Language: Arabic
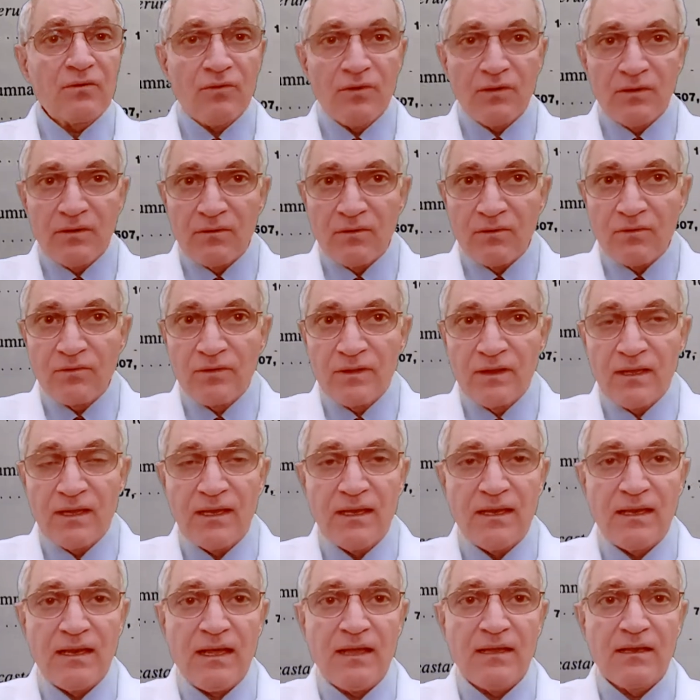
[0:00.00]
له خذ
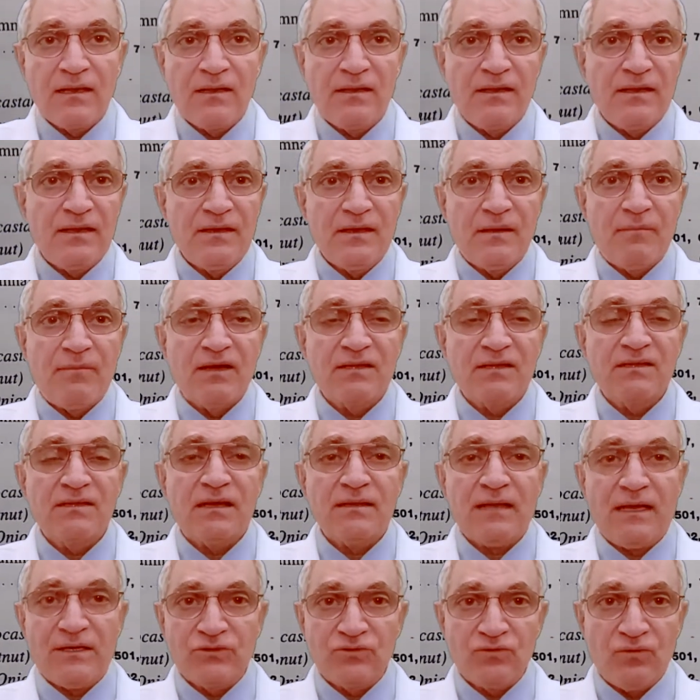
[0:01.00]
هذه
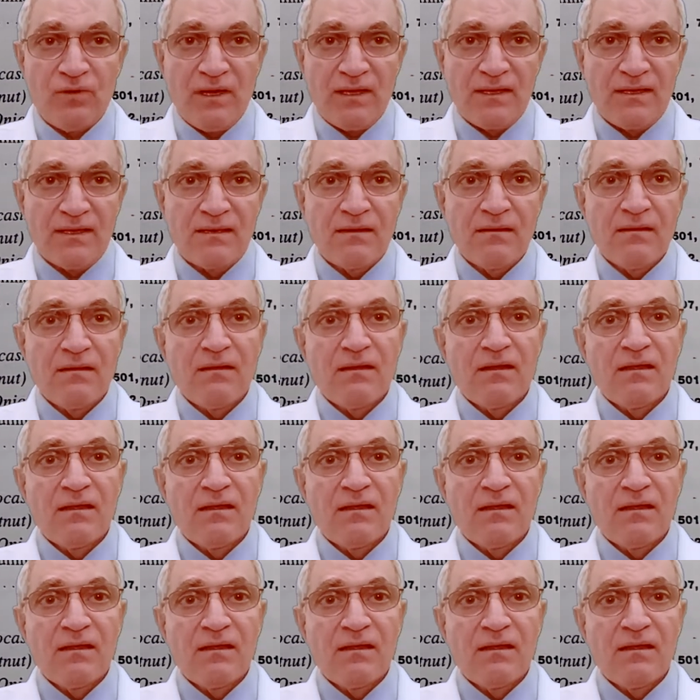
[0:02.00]
النباتات عشوائيا